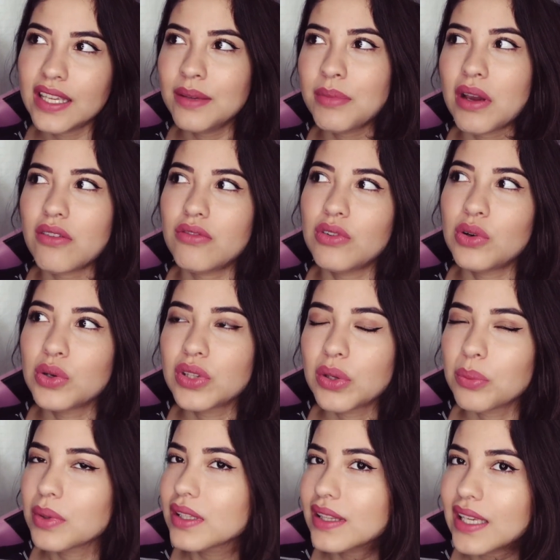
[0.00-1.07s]
e minha avó
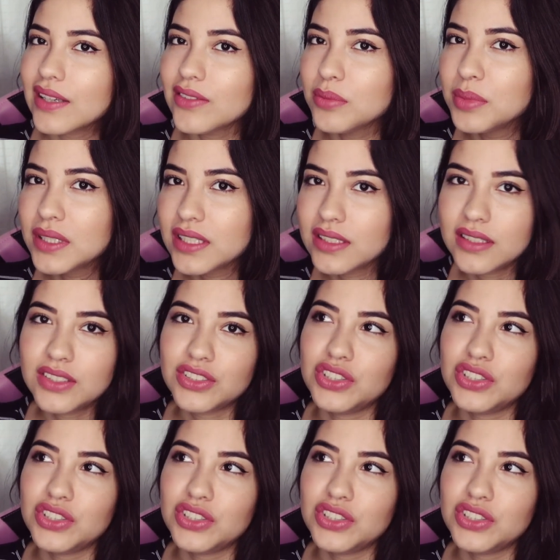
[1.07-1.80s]
não plantava banana,